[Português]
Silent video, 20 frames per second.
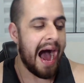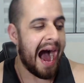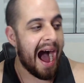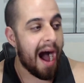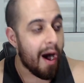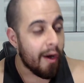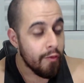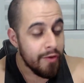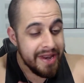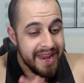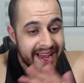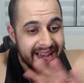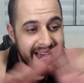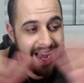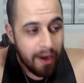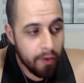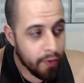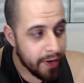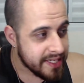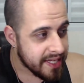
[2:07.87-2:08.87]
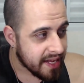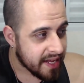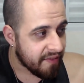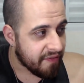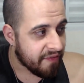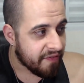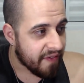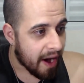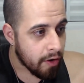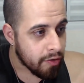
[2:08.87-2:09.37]
A única coisa que
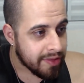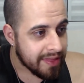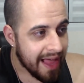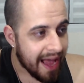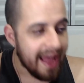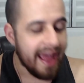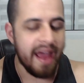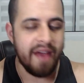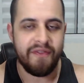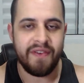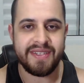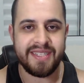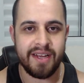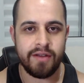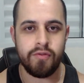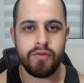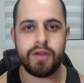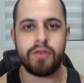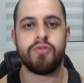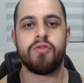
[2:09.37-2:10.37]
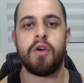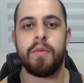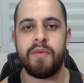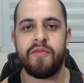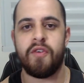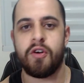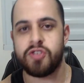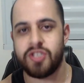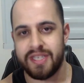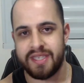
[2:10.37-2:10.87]
falta é fazer com que o nome
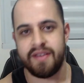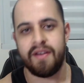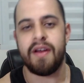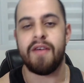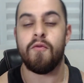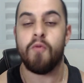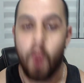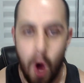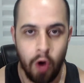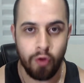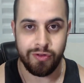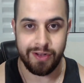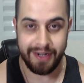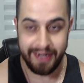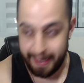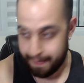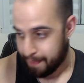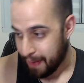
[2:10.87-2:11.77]
volte a ser Walter, né?